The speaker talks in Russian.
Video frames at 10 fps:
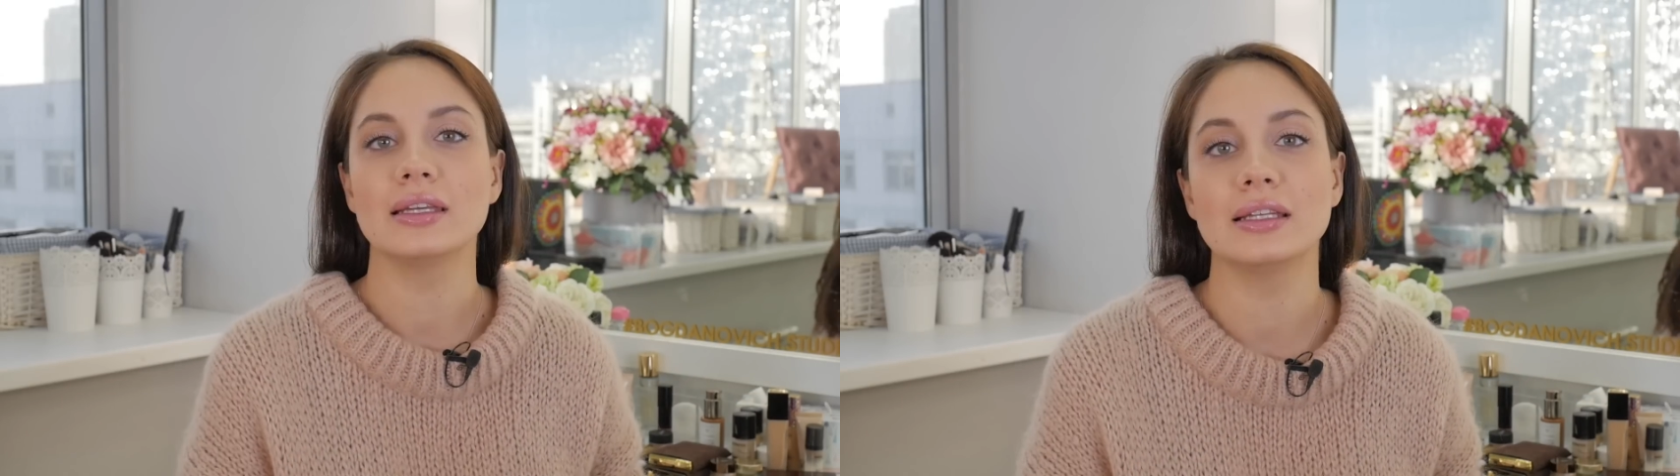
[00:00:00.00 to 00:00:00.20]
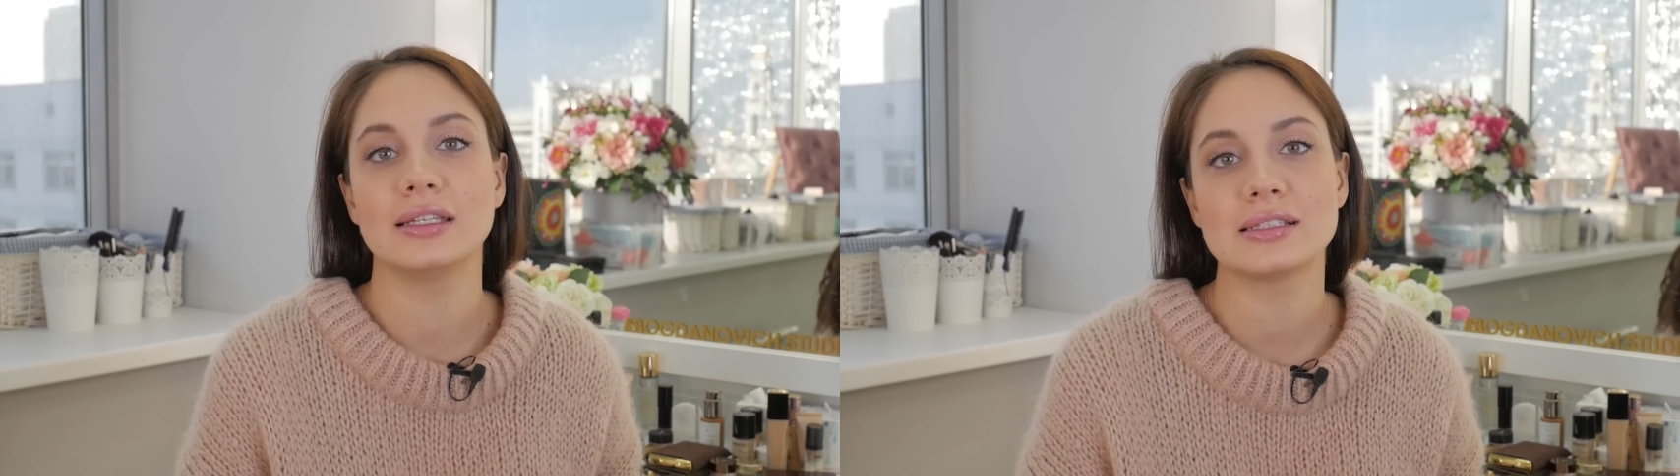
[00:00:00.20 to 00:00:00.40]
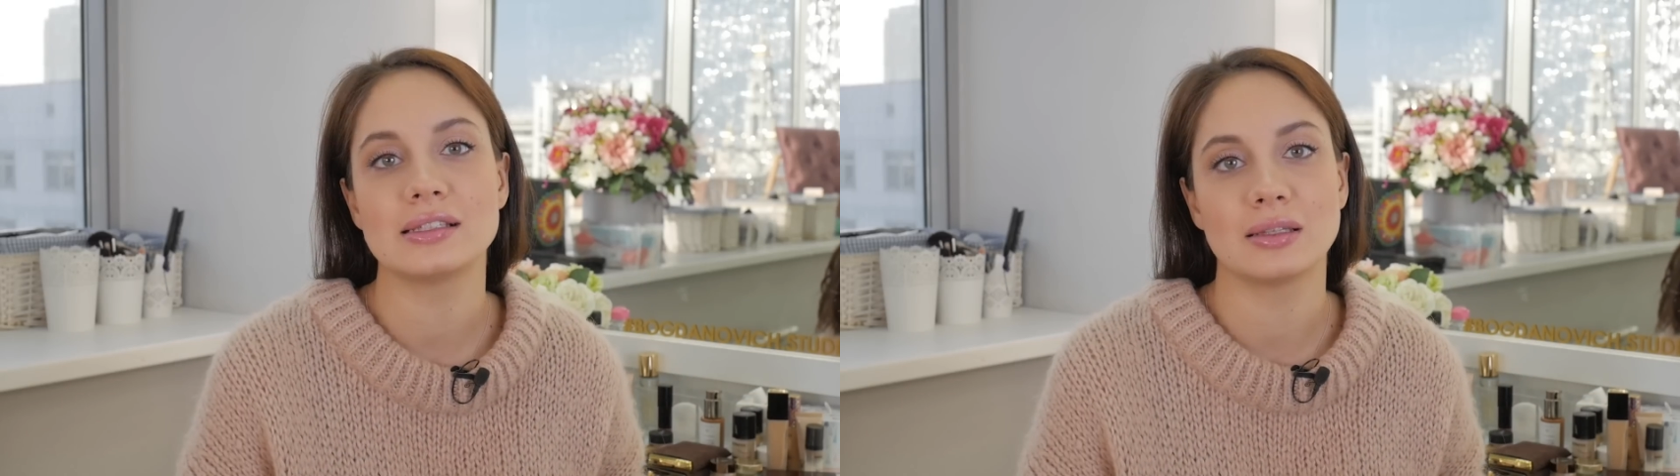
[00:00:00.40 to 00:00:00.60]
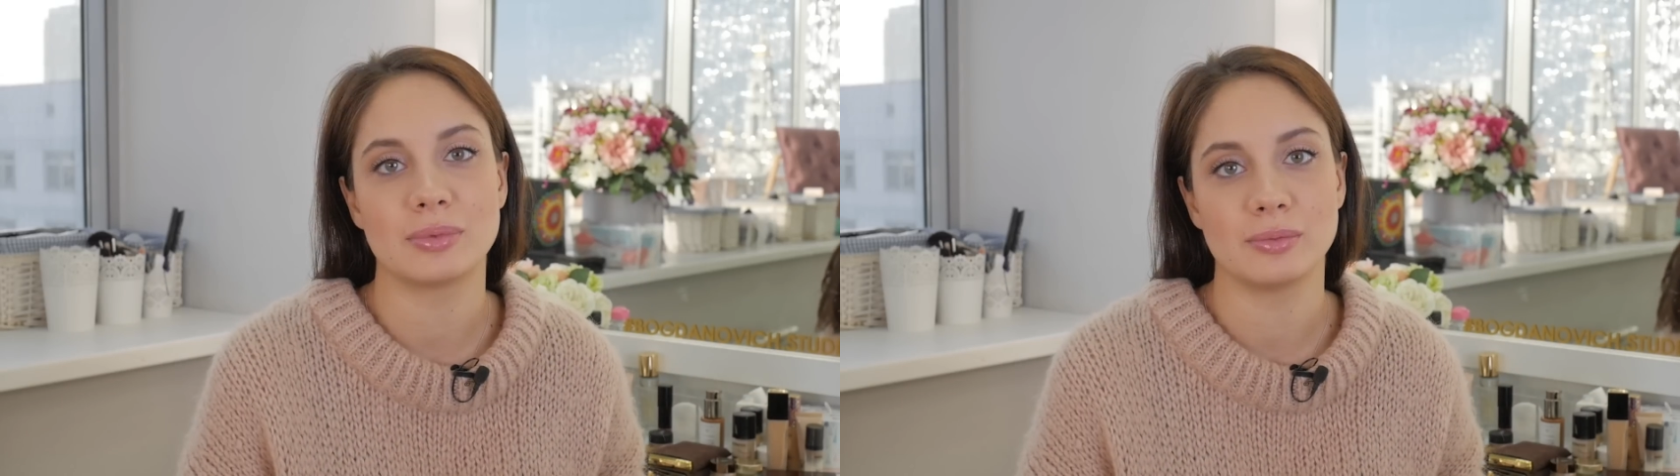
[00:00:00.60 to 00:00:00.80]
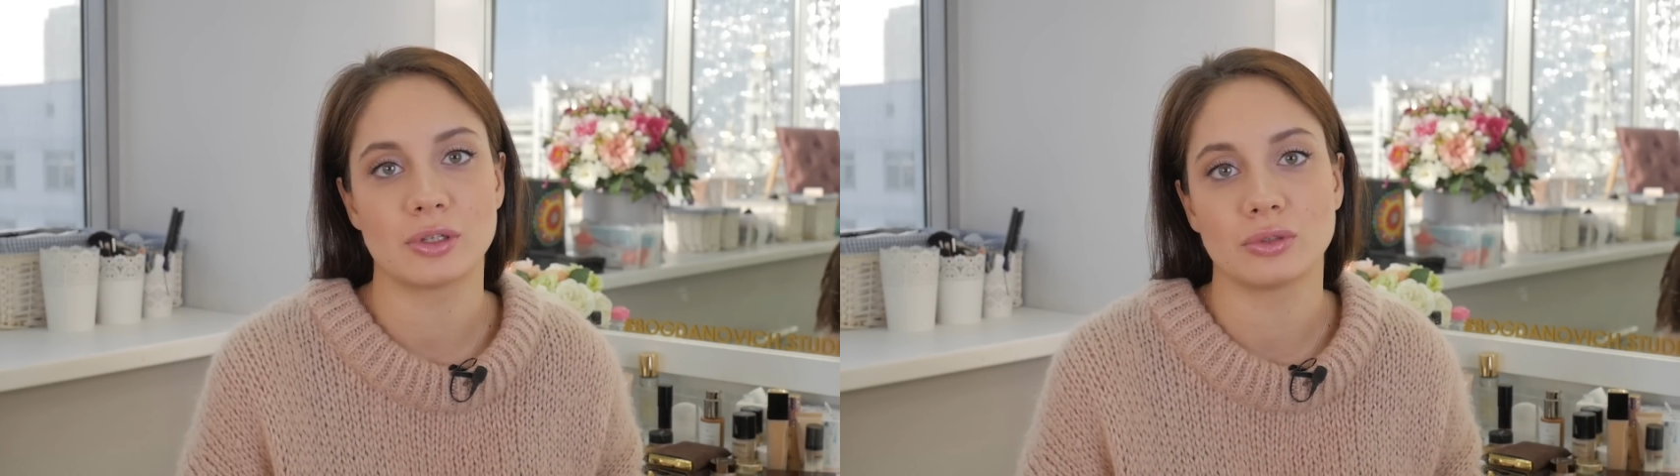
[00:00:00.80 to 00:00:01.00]
или если я,
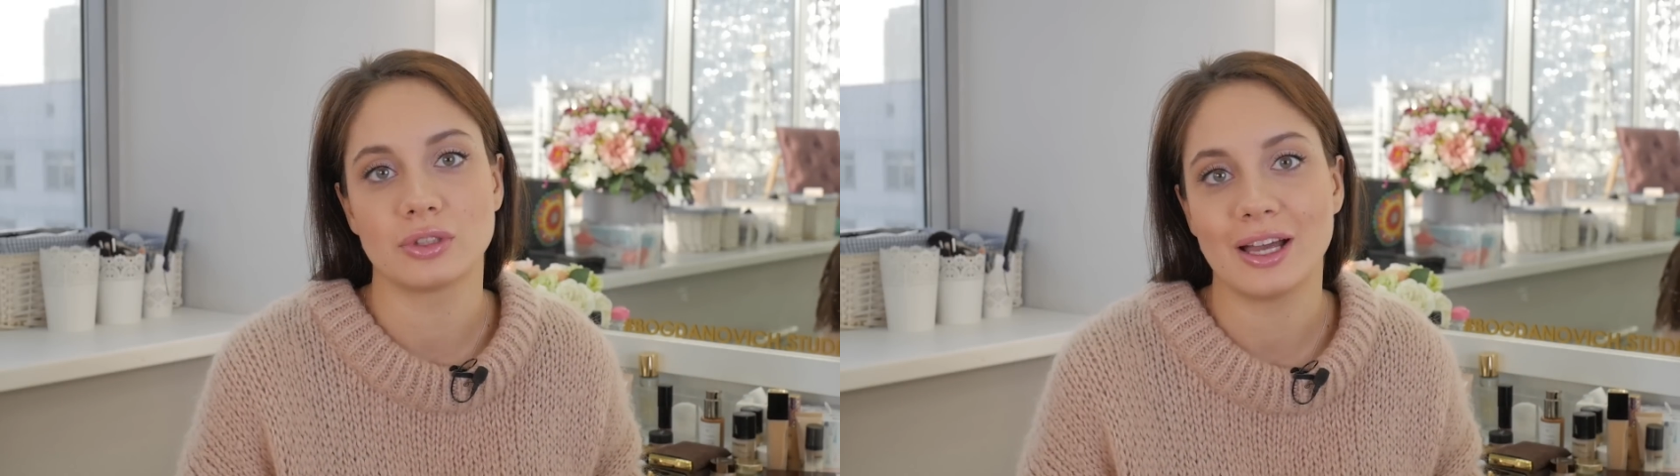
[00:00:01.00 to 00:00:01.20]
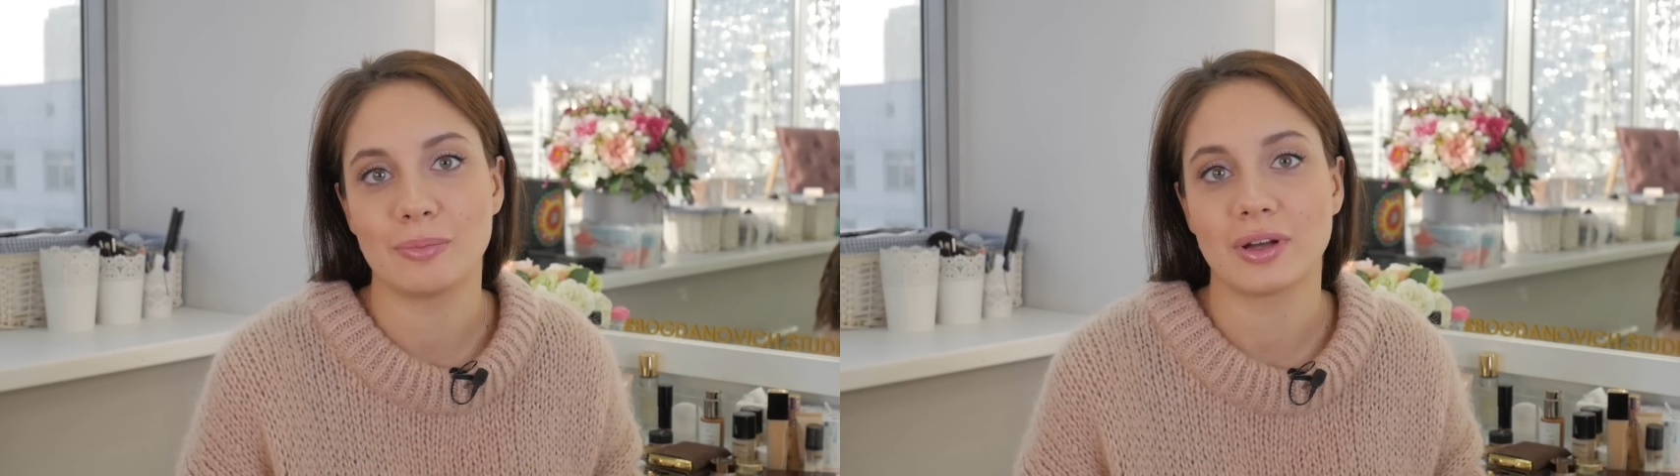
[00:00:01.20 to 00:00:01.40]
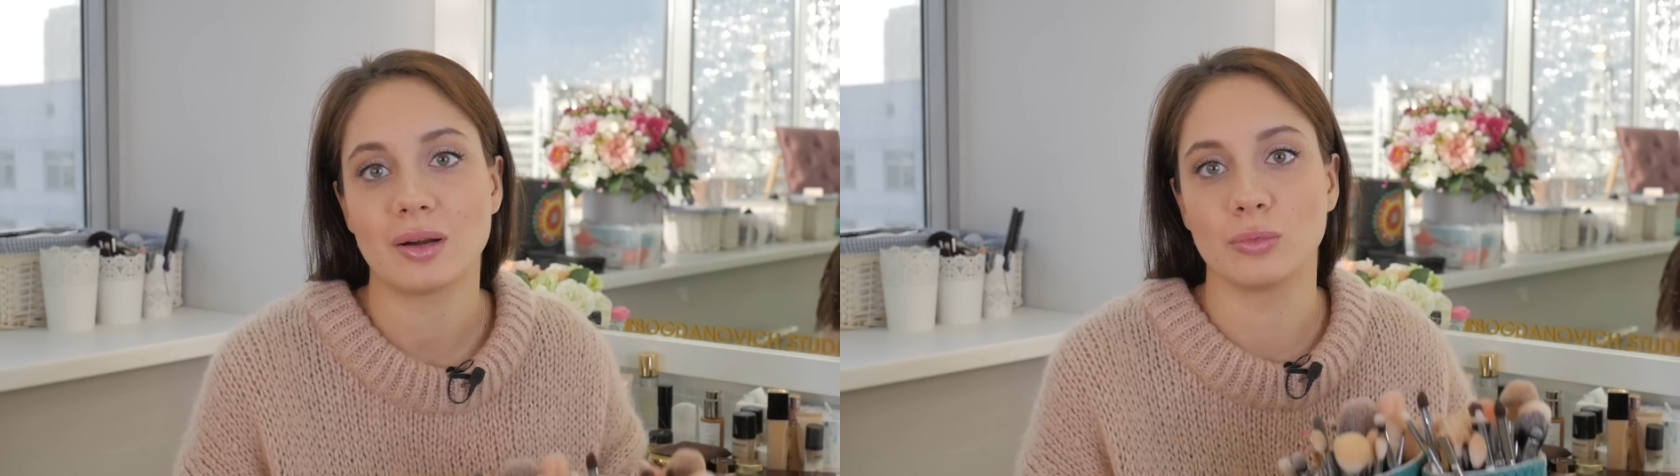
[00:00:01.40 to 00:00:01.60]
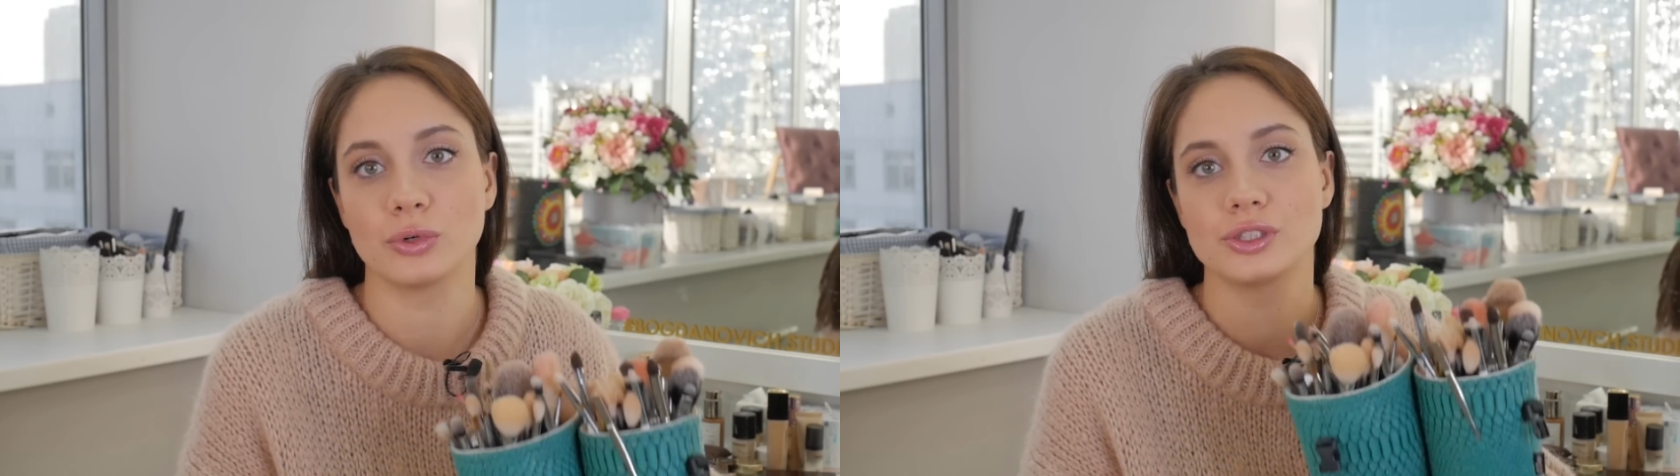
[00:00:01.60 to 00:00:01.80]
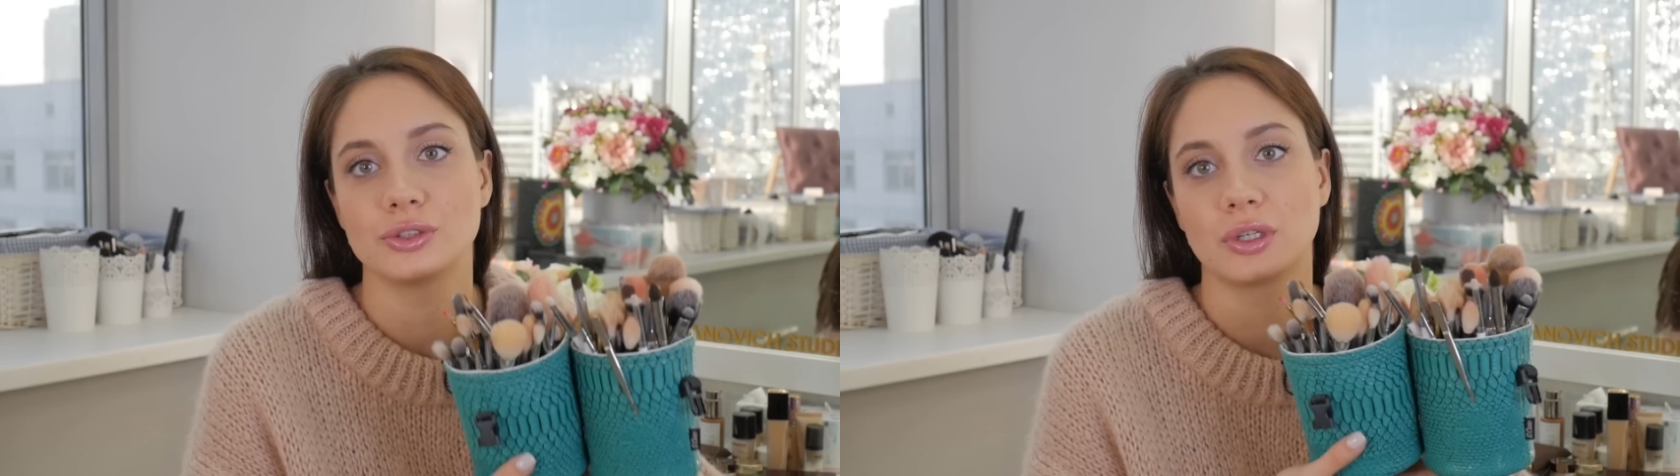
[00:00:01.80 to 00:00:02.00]
например, улетаю по
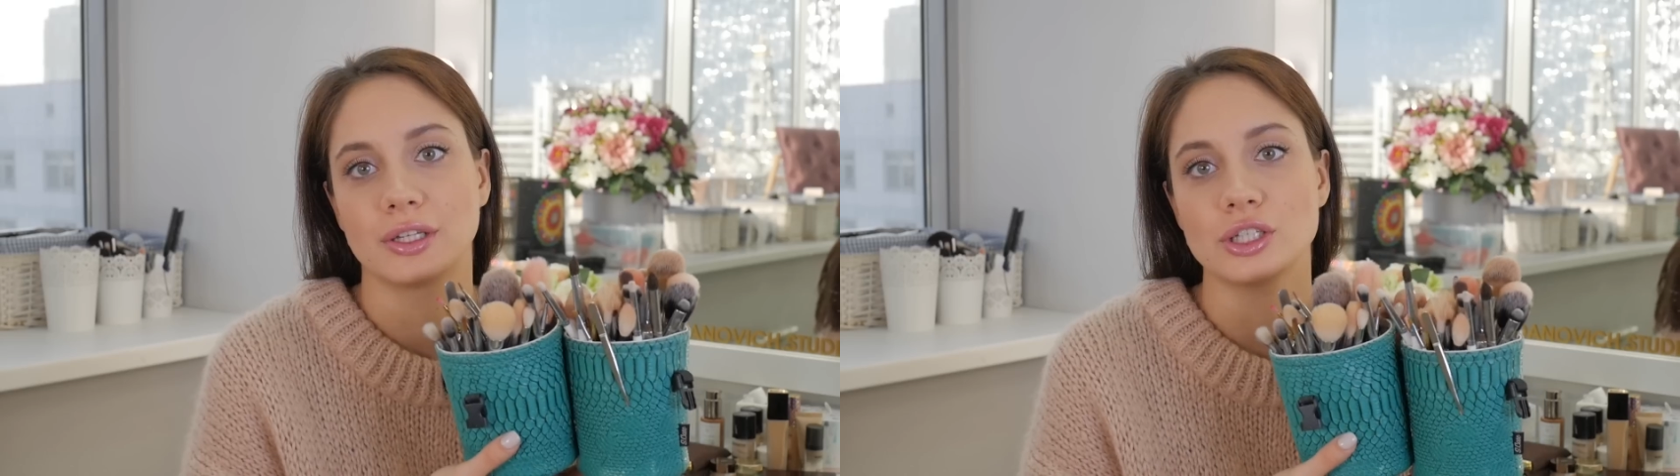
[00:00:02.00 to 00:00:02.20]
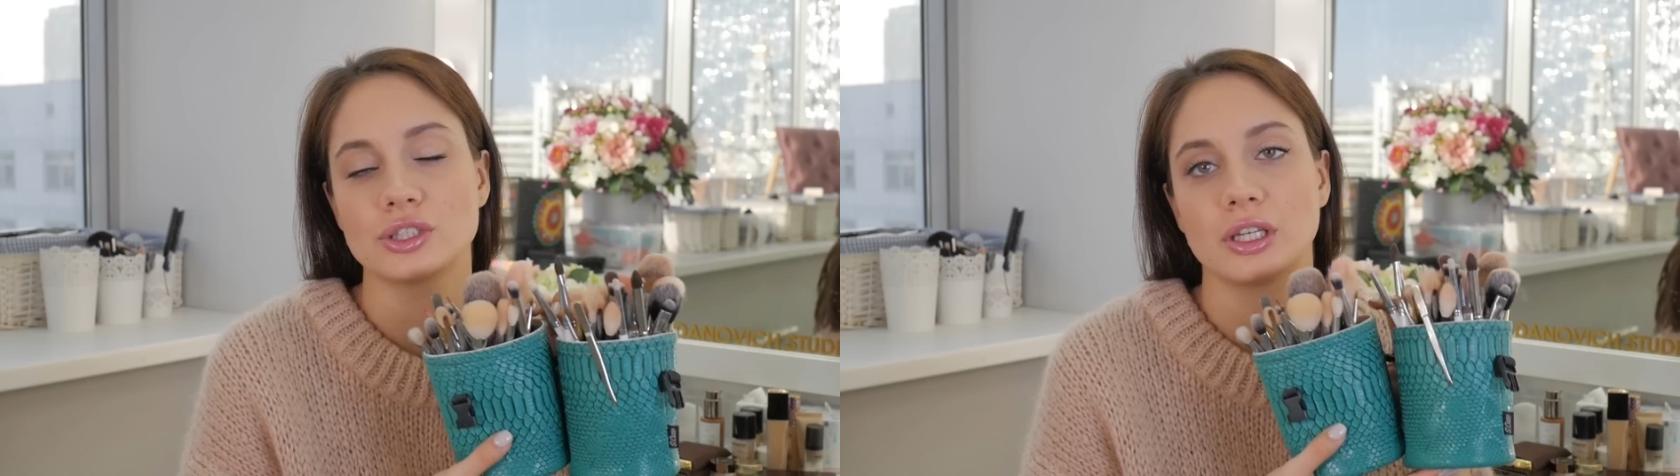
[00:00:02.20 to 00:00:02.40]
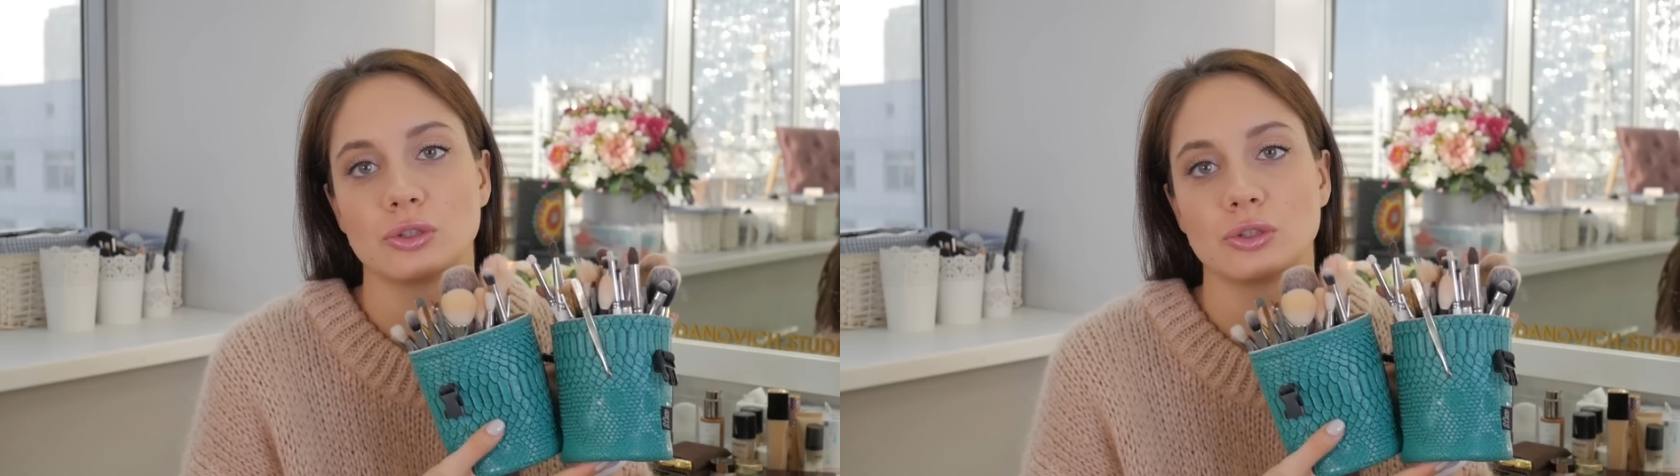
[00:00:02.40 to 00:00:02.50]
работе, то, конечно,